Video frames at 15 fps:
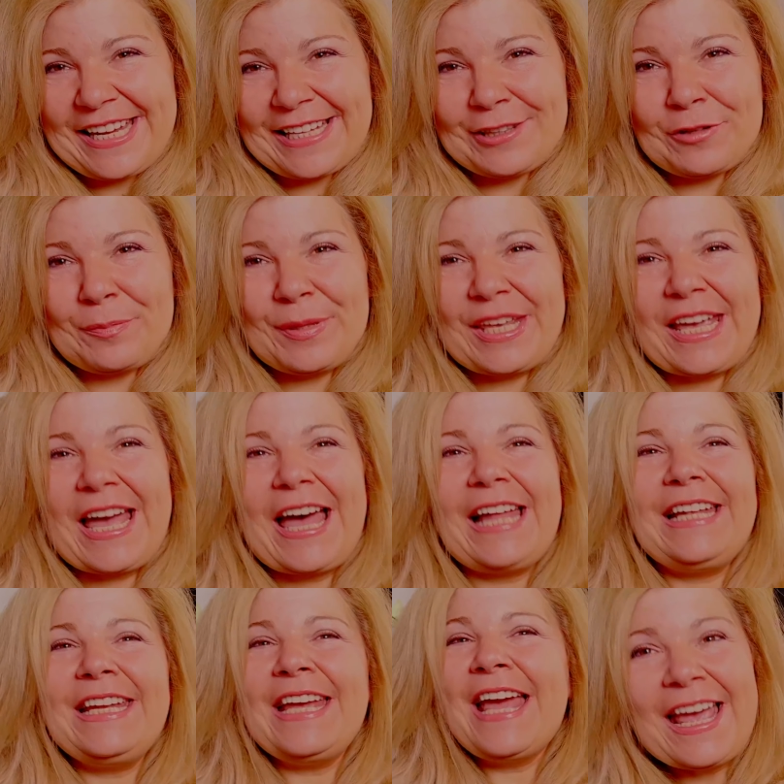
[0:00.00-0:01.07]

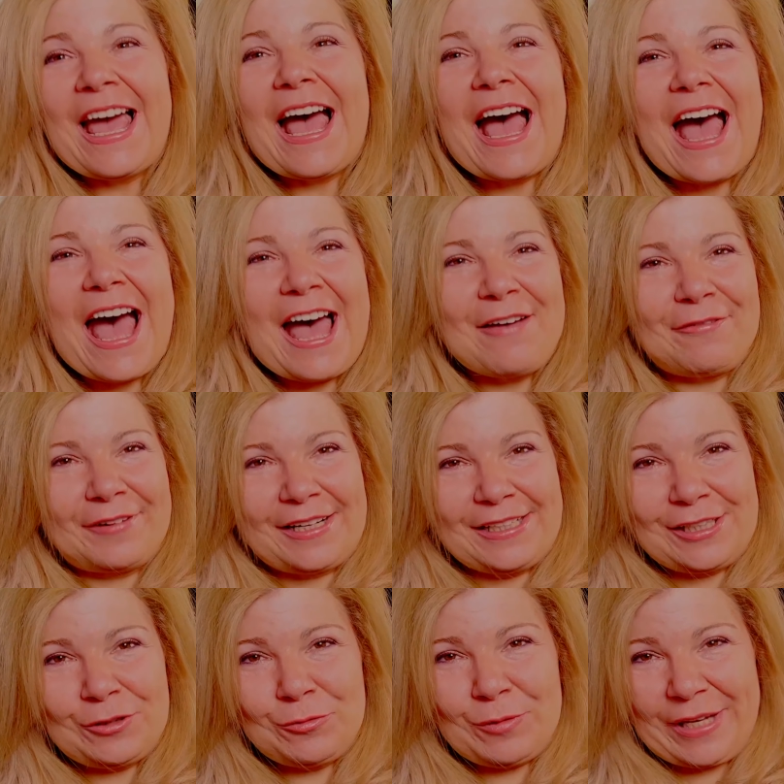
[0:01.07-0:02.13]
tropicale, ha fra
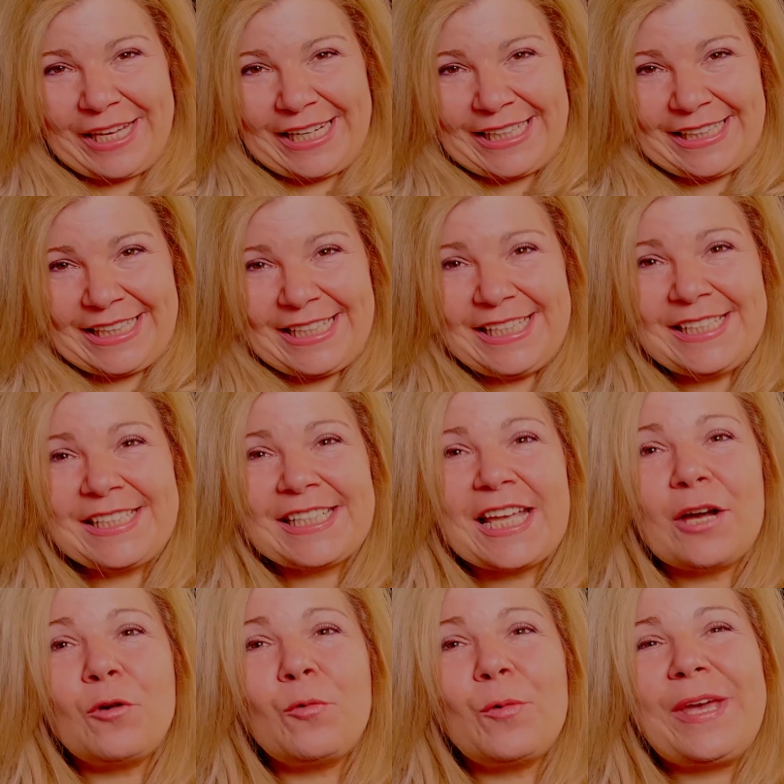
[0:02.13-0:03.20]
le sue
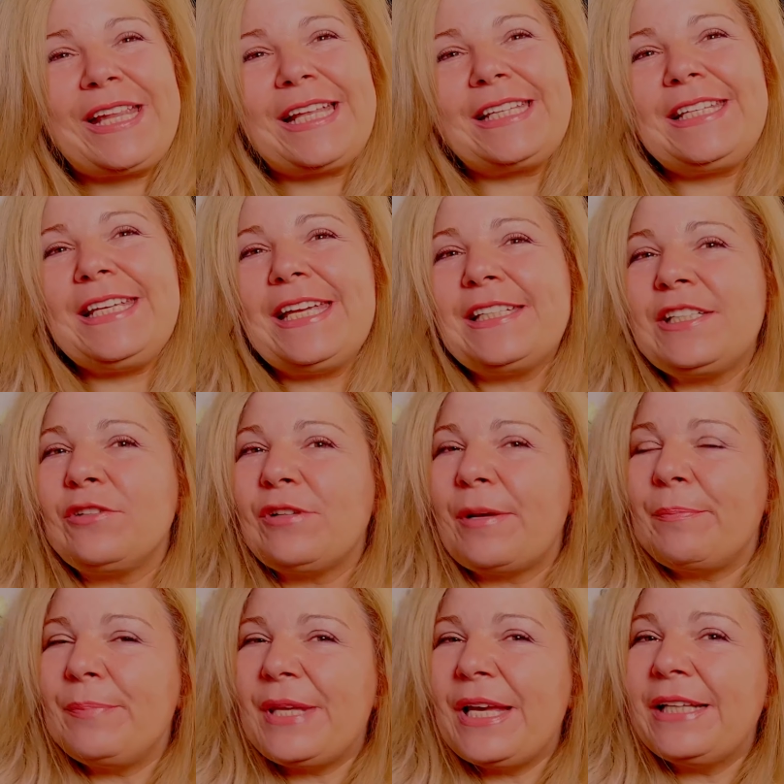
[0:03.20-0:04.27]
caratteristiche quella di essere
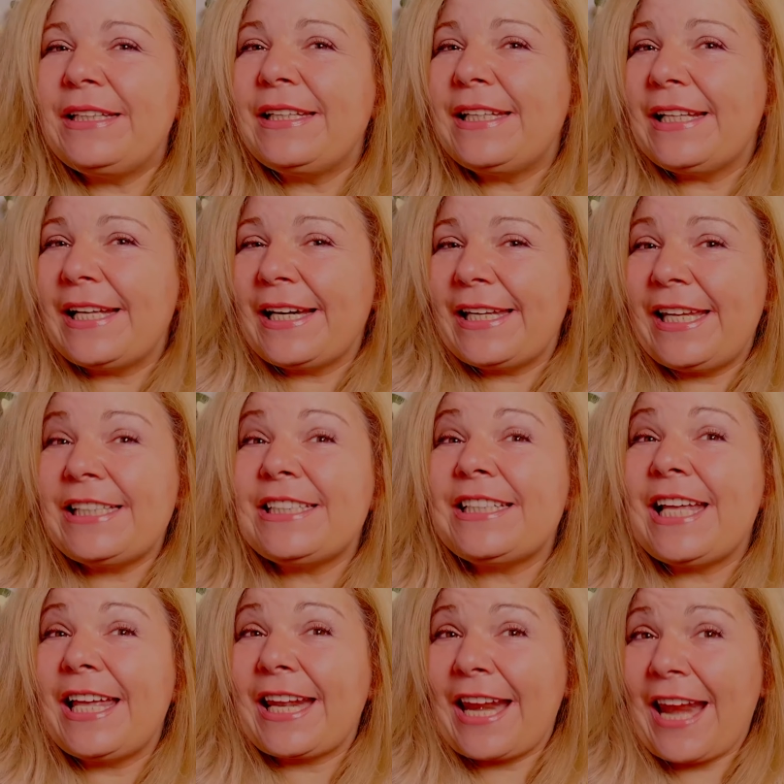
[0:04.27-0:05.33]
una pianta dalla
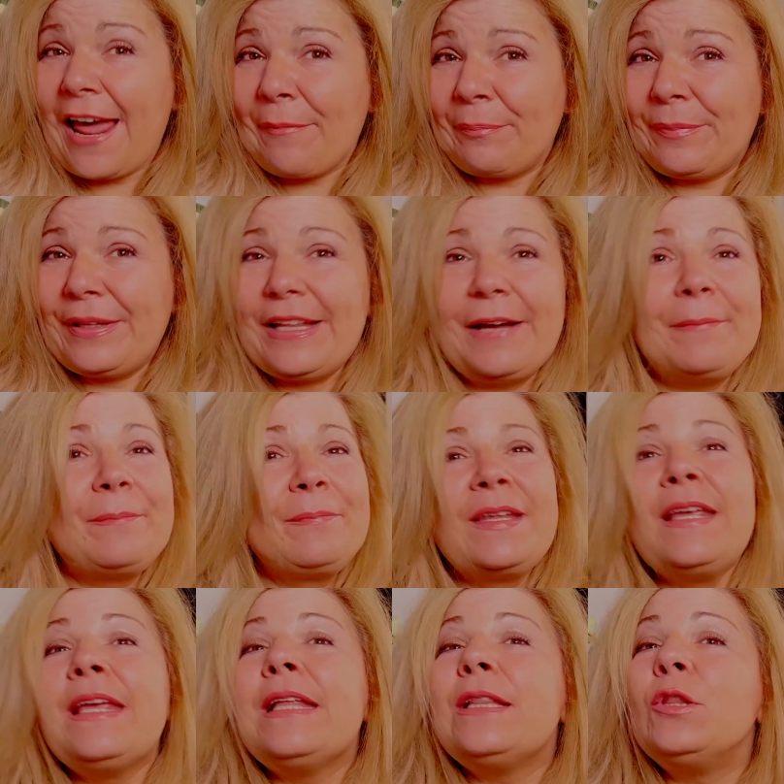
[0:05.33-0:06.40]
crescita rapida.
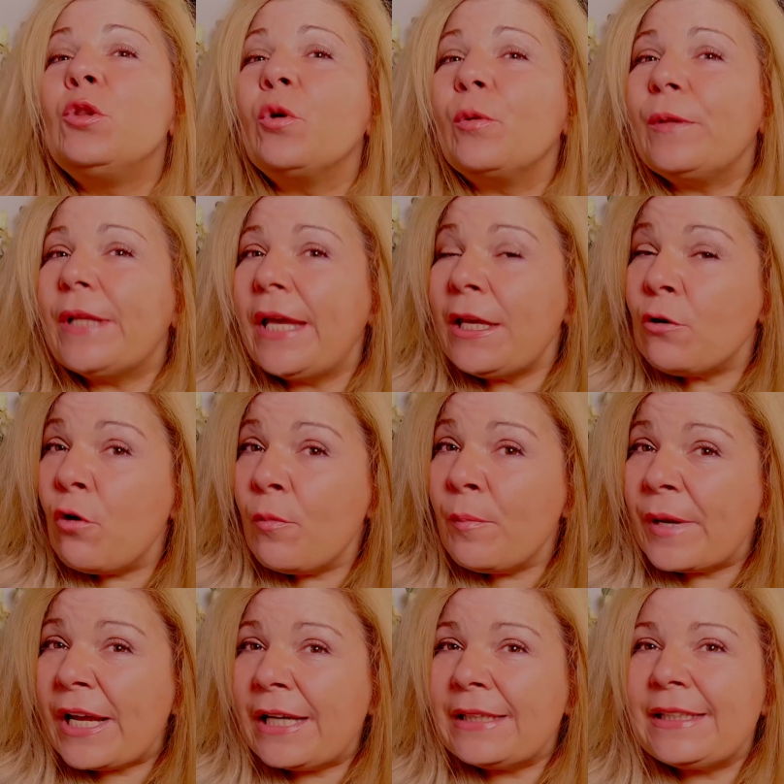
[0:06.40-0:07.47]
Non è
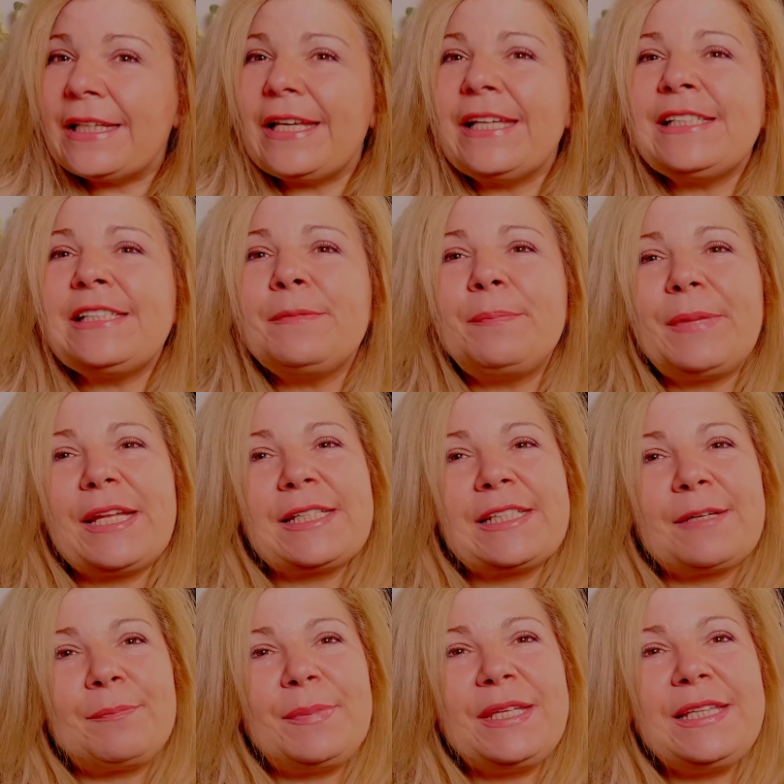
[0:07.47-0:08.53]
ingombrante e si
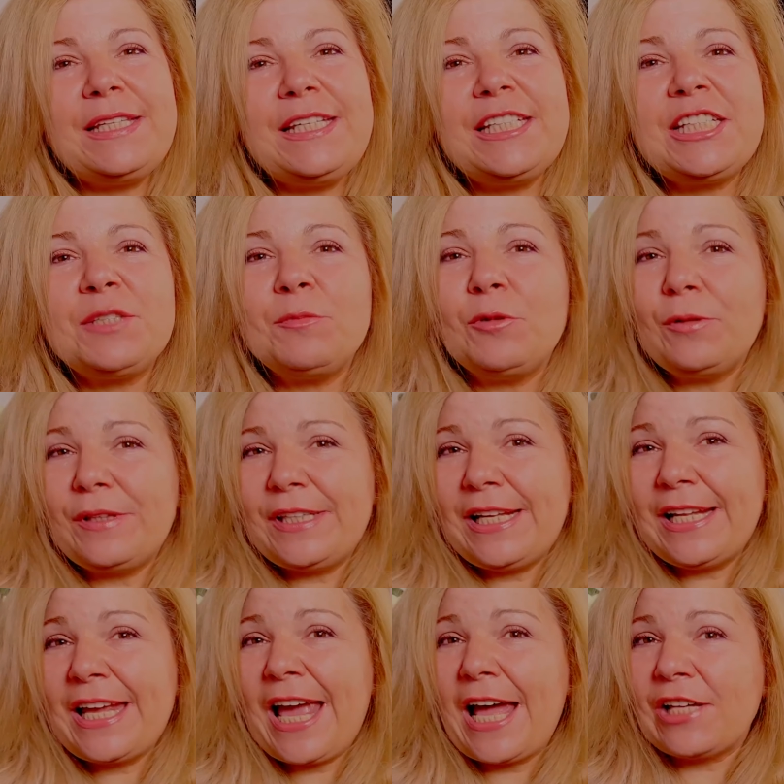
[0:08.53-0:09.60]
presta benissimo
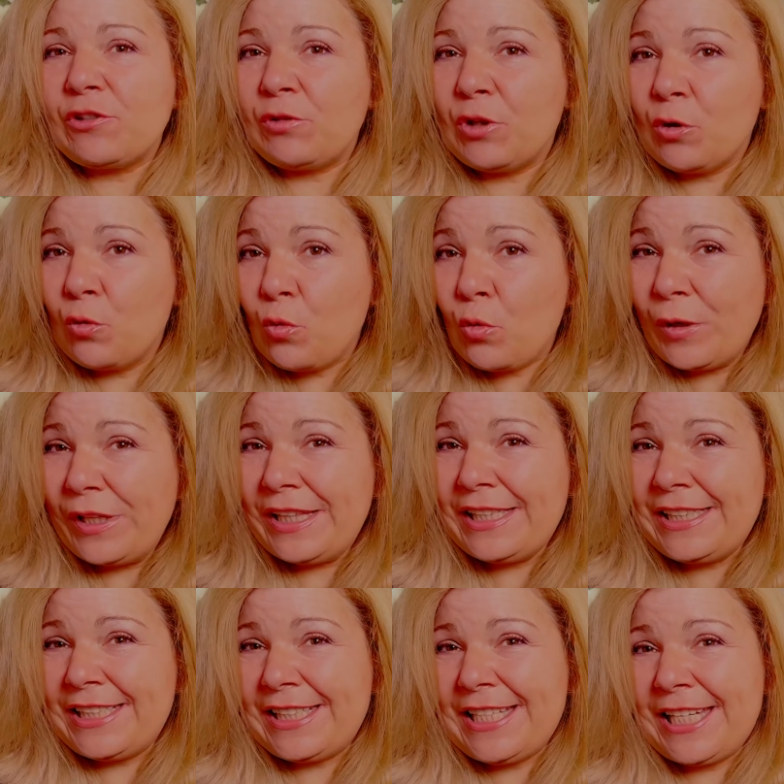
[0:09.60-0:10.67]
nel caso in cui
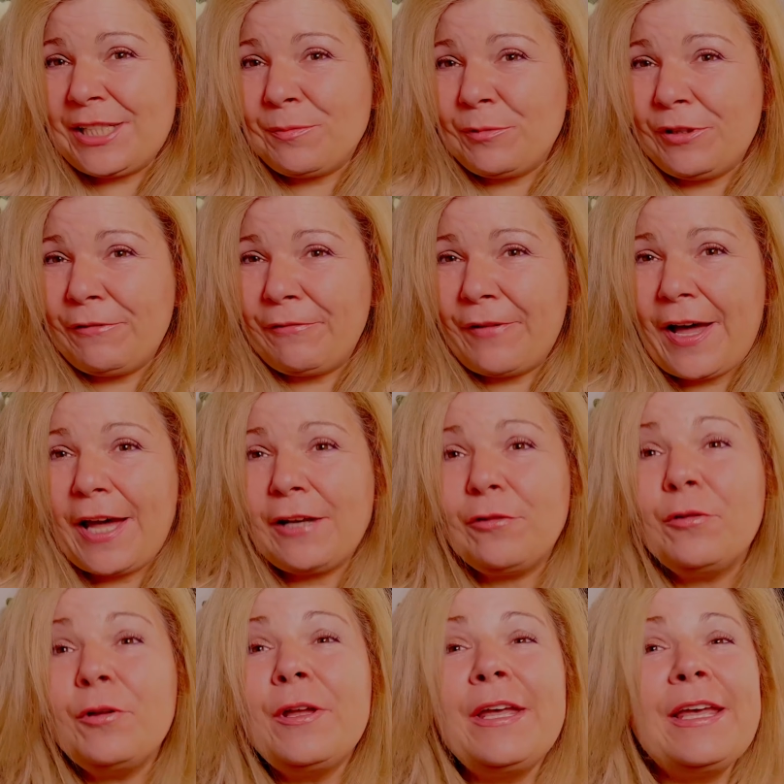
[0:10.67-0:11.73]
decidessimo di
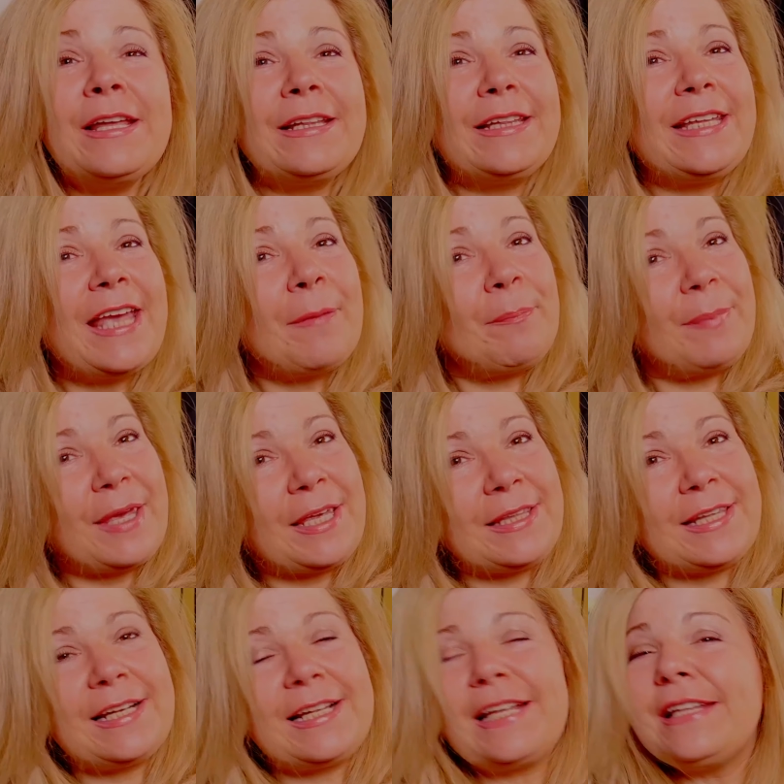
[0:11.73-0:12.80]
farlo, di
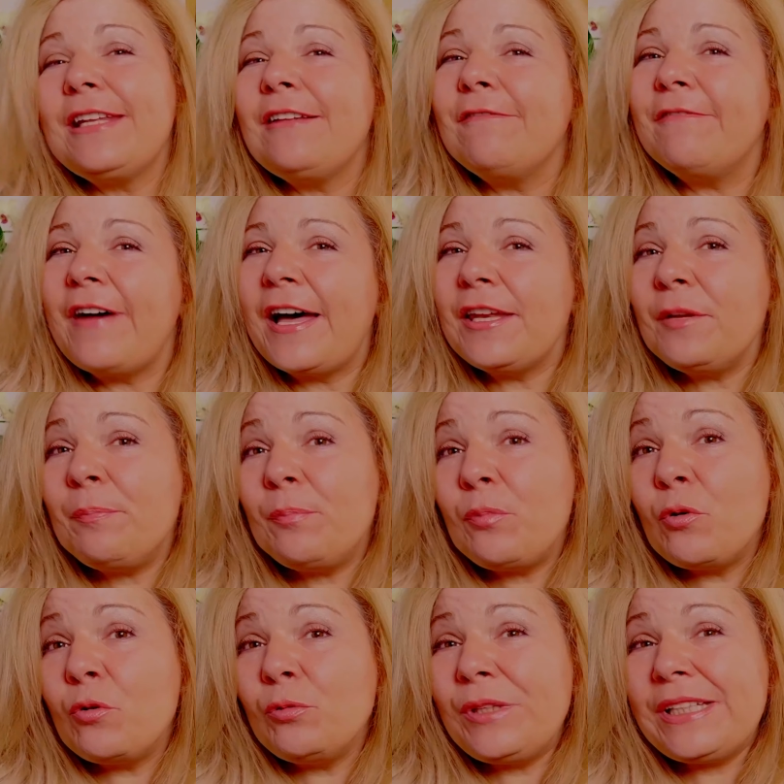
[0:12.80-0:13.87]
appenderla nei vari
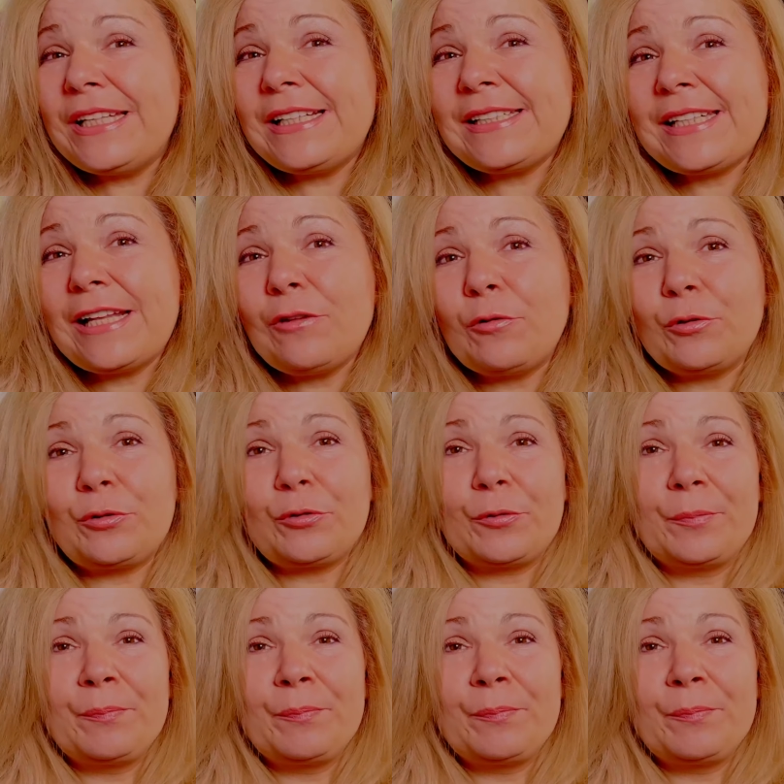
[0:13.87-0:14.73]
punti del salotto.